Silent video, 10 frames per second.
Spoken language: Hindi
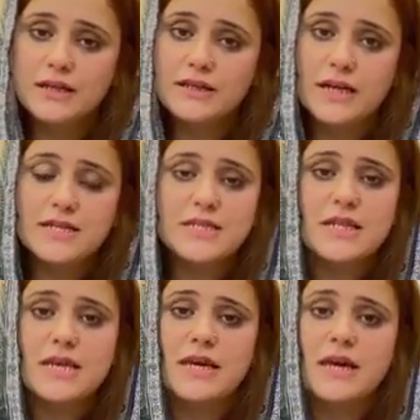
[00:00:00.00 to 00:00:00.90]
गट्स
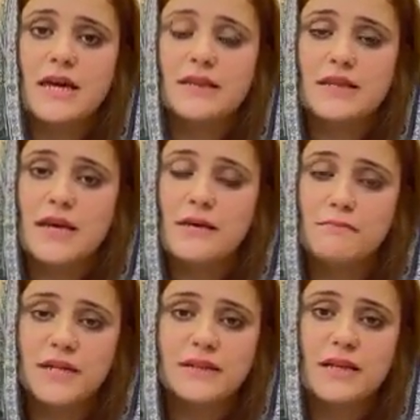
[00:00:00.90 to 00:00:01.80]
नहीं है इतनी
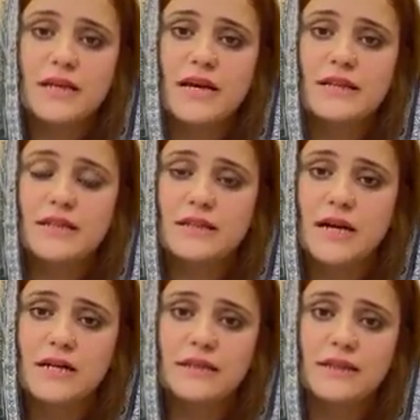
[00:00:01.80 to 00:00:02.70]
हिम्मत नहीं है इतनी
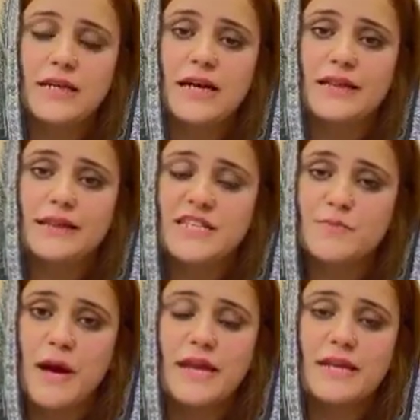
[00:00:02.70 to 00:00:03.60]
ताकत नहीं है इतना
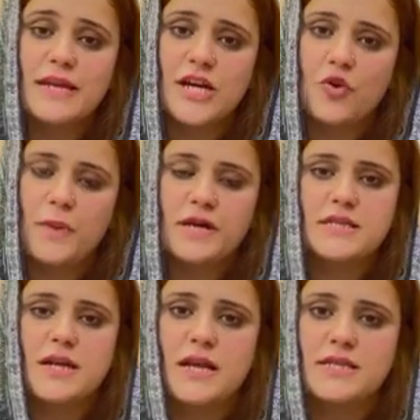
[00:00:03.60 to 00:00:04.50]
स्पाइन नहीं है कि वो
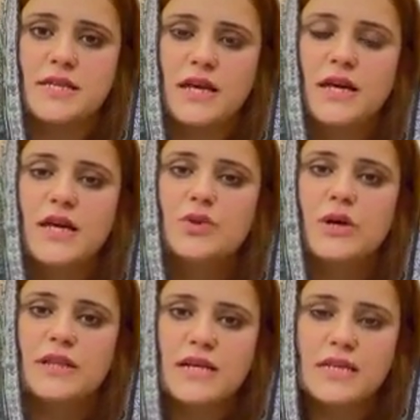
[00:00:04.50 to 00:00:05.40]
पाकिस्तान आ सके
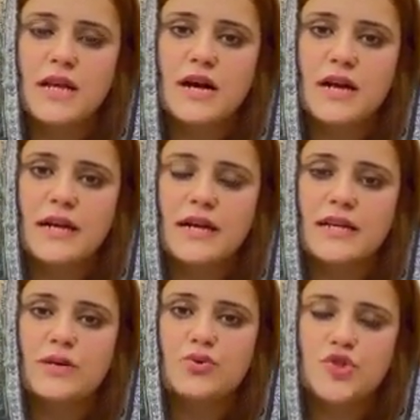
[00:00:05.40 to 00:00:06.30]
तो अंदाज़ा लगा लें
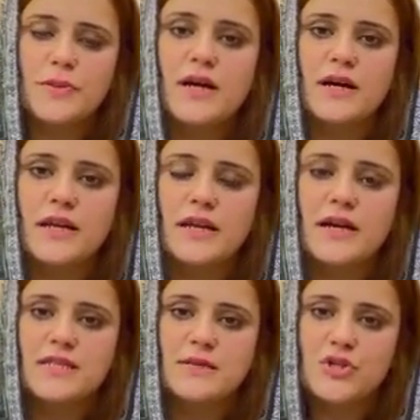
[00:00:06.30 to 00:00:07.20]
अगर ये कुछ भी ना करें
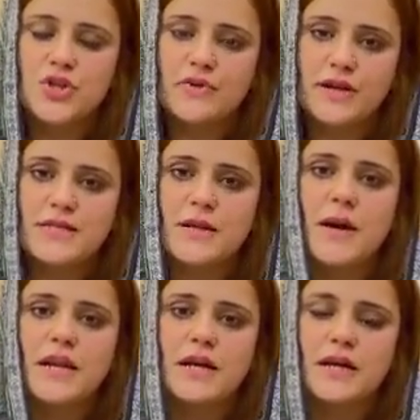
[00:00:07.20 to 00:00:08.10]
रियाती मशीनरी का
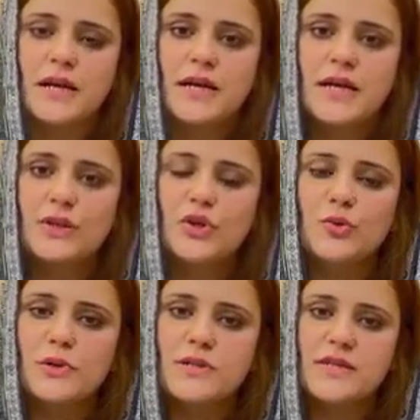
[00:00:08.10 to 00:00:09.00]
इस्तेमाल ना करें तो ये
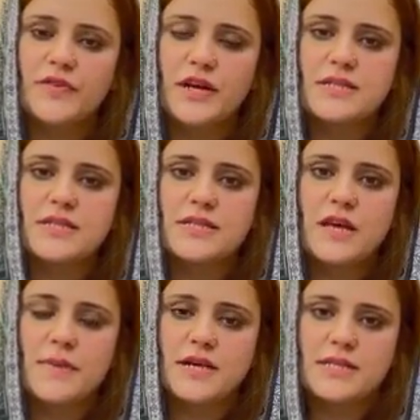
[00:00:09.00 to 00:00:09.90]
तो बिल्कुल सफ़ाई हस्ती
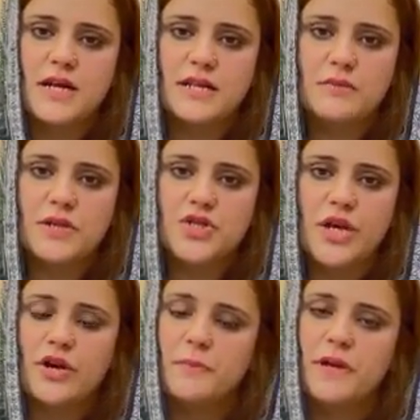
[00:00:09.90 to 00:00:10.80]
से ही पाकिस्तान की मिट
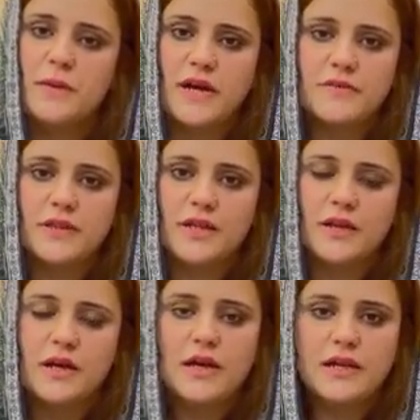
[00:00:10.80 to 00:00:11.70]
जाए और अपने आबाई
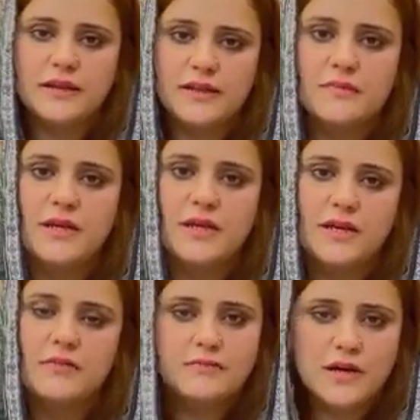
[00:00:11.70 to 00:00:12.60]
वतन लंदन में
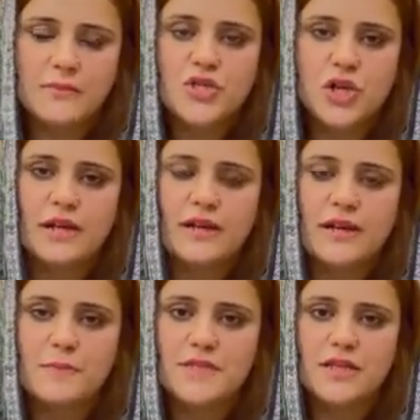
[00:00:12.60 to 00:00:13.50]
ही हमेशा के लिए
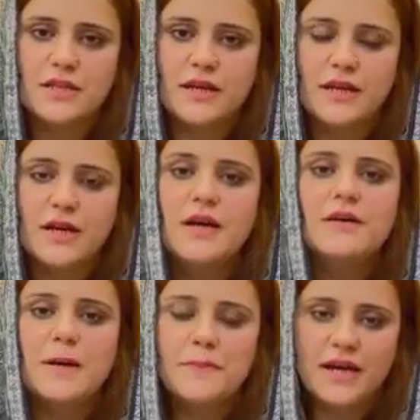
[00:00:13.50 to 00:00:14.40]
रहना पसंद करें
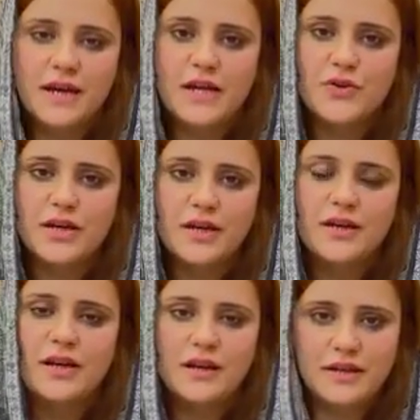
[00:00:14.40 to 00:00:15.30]
अपना ख्याल
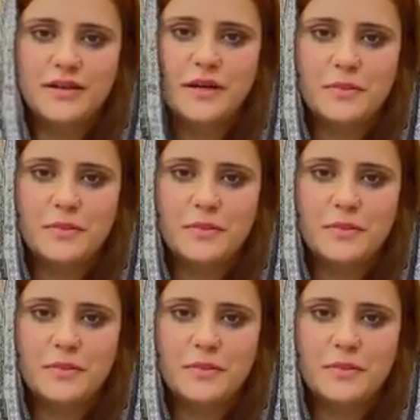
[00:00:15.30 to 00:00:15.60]
रखिए अल्लाह ने के